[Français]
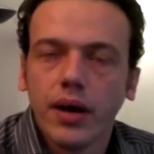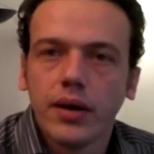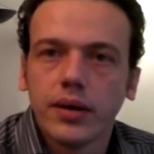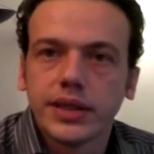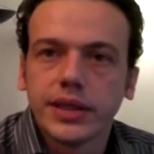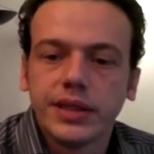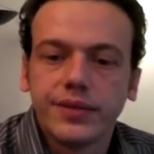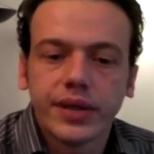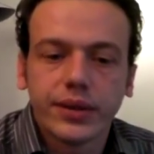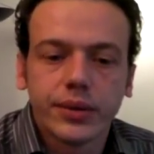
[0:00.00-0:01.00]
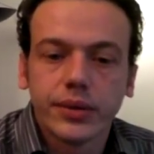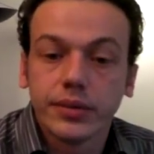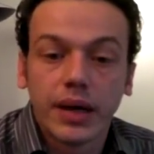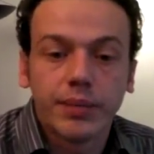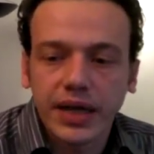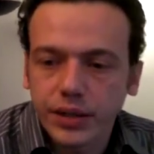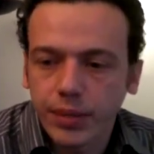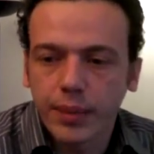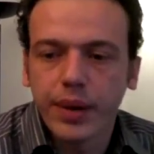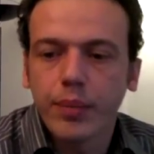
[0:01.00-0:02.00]
Euh, c'est ce qui fait que, bah, par
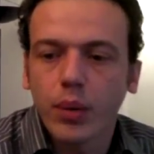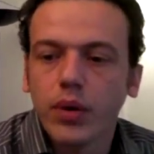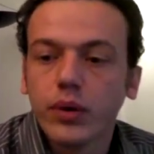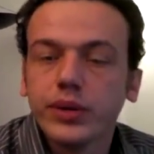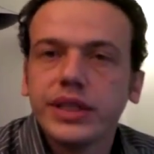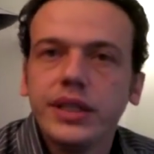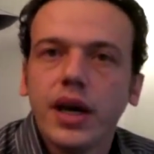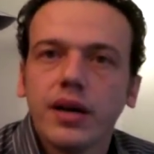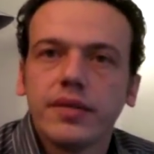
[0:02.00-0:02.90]
exemple, un paper blog aussi